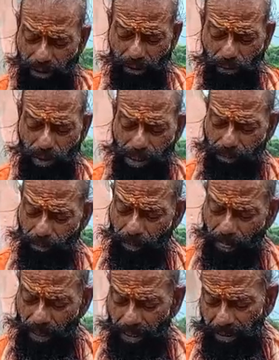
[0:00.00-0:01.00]
तो रहूँगा
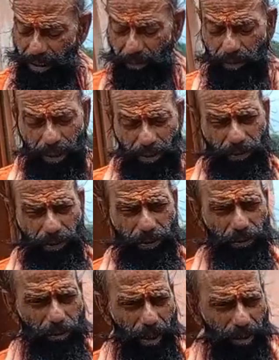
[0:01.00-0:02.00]
ये अभी का
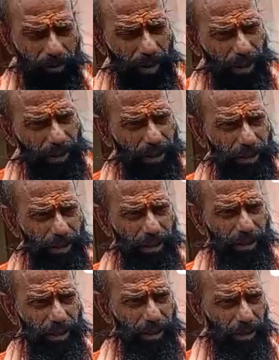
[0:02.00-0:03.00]
वीडियो तो बाद में आएगा
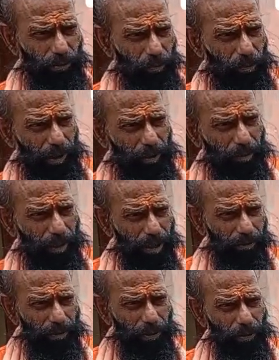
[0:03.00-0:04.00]
चार घंटा और पहले पहले
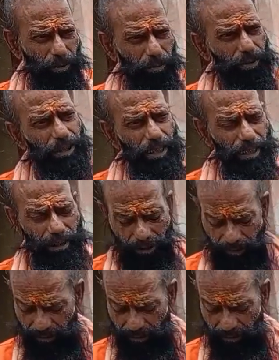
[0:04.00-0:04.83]
का वीडियो अभी चलेगा